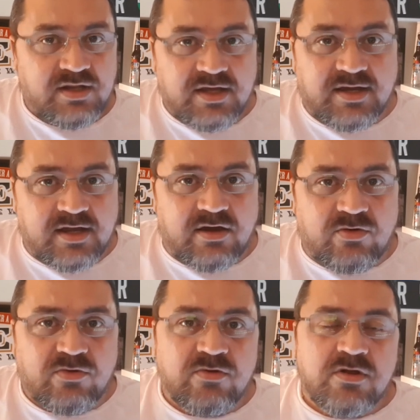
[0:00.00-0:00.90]
É
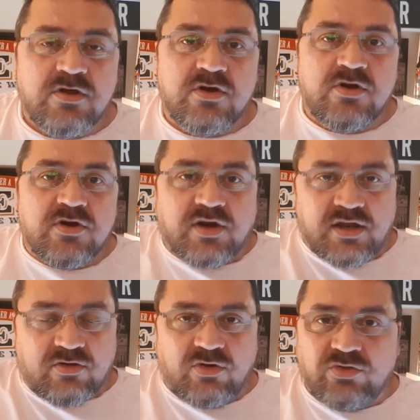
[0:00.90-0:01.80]
real. O
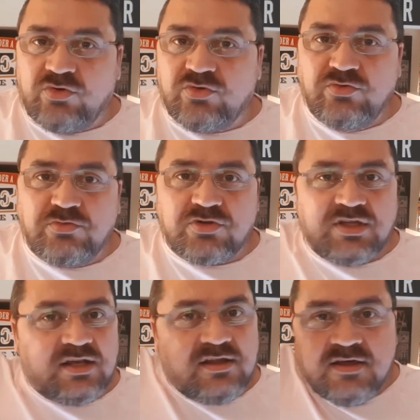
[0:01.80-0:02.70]
cara clonou o número
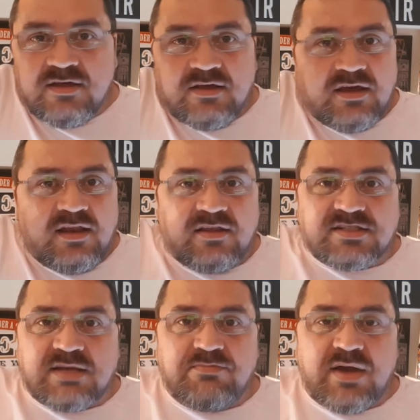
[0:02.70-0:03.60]
dele, ele
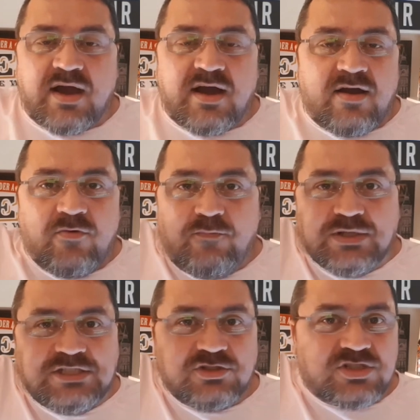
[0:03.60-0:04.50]
sabe, a, o
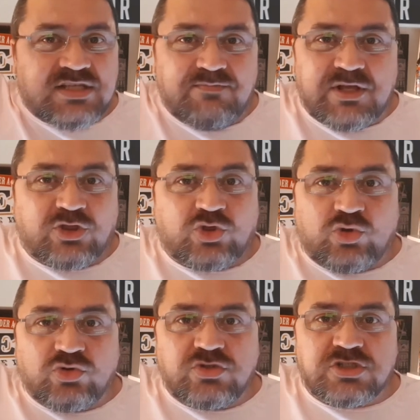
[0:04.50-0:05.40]
bandido sabia
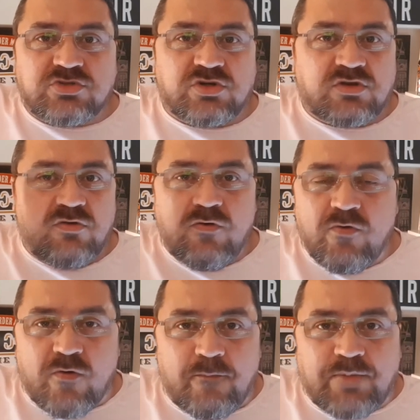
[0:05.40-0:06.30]
todo o histórico.
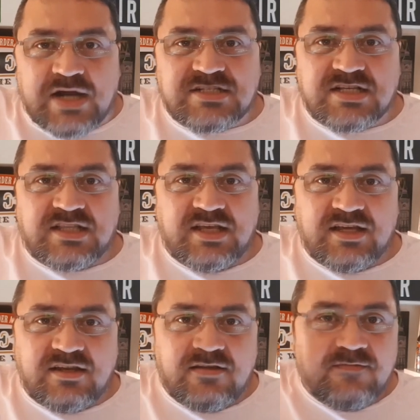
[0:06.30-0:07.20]
O comparsa
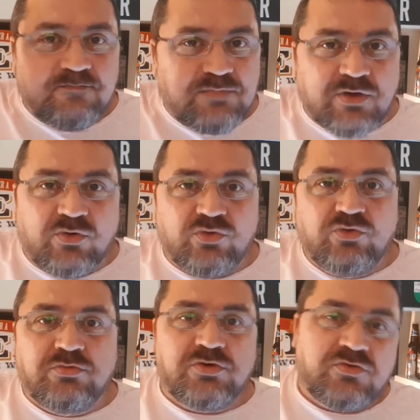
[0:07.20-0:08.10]
dele pegou o
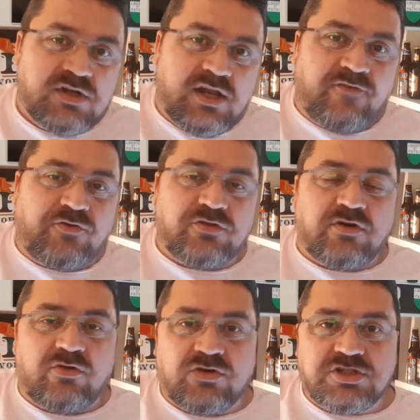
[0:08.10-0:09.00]
número, ele foi
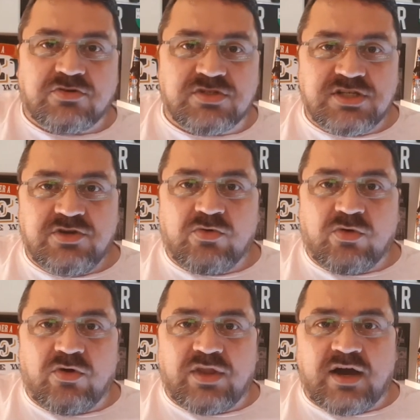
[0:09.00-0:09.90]
na loja, conseguiu
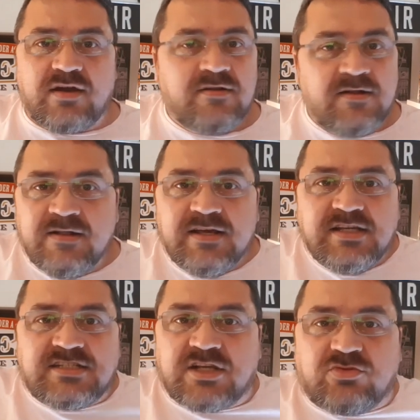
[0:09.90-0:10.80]
clonar.
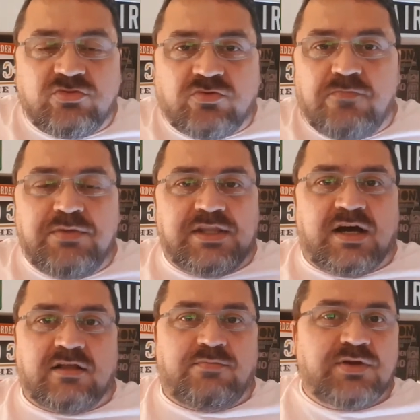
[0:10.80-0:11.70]
Isso é tudo
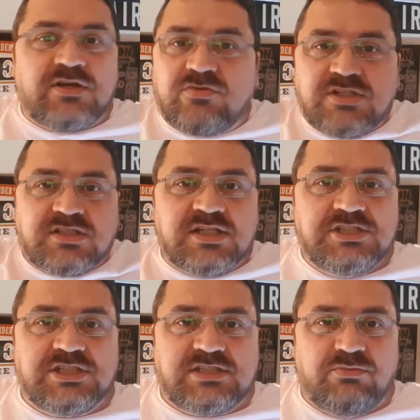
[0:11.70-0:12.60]
combinado, porque onde tem
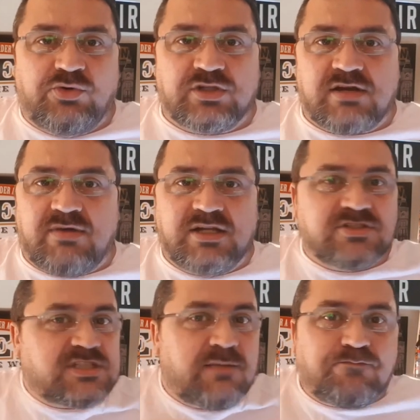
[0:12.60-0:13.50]
gente boa
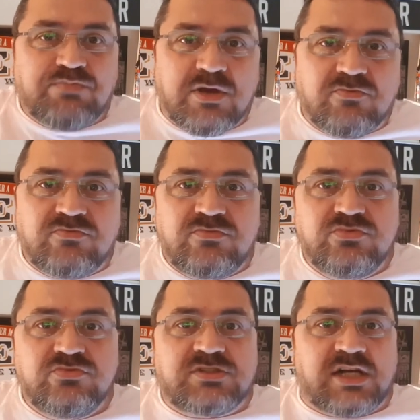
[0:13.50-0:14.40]
trabalhando, sempre tem um,
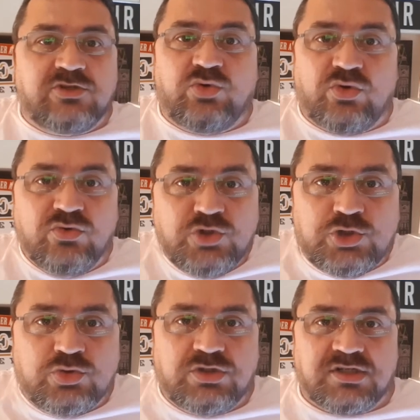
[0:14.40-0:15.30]
um traidor, um
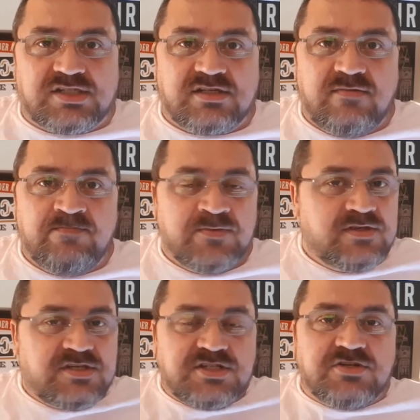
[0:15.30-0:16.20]
Judas
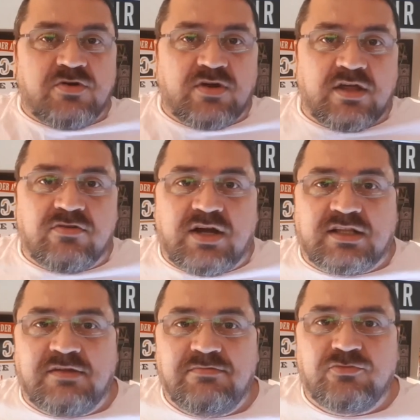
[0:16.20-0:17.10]
seja em qualquer lugar
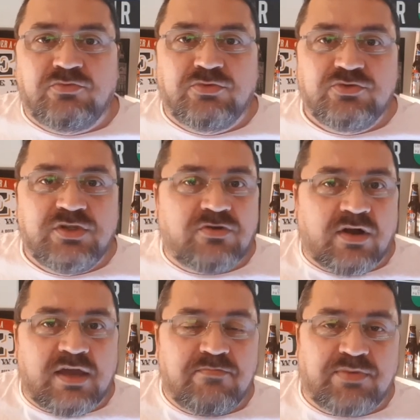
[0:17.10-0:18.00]
do mundo, em
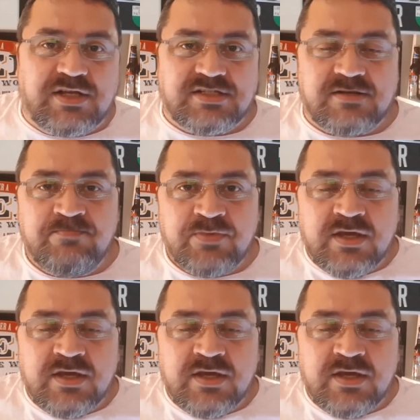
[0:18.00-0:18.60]
qualquer empresa.